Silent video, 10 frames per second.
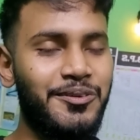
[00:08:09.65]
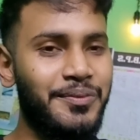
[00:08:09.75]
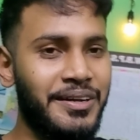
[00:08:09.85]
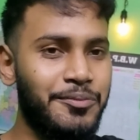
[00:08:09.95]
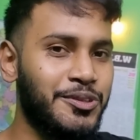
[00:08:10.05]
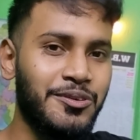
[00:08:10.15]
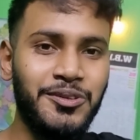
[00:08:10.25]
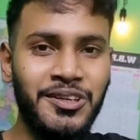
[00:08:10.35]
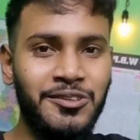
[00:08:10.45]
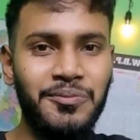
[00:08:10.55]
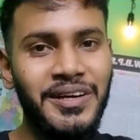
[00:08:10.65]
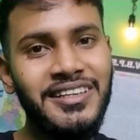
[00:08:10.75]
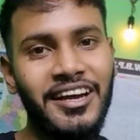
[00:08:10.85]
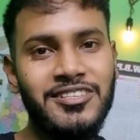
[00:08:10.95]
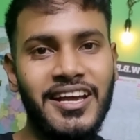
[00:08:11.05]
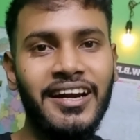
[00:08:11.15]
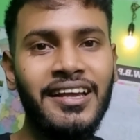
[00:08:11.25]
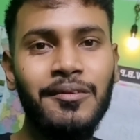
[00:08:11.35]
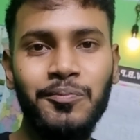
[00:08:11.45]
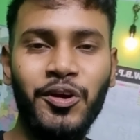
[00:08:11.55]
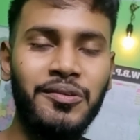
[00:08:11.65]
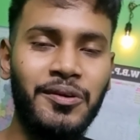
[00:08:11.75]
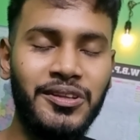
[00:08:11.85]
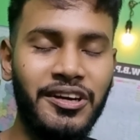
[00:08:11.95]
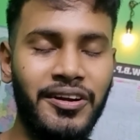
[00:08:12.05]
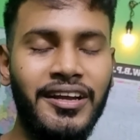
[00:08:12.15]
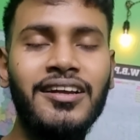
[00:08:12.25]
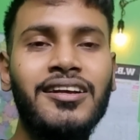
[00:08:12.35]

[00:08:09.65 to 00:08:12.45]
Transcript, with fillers: মানে অতিরিক্ত ভিড় থাকে জায়গাটায় আর পকেট মারও থাকে অনেক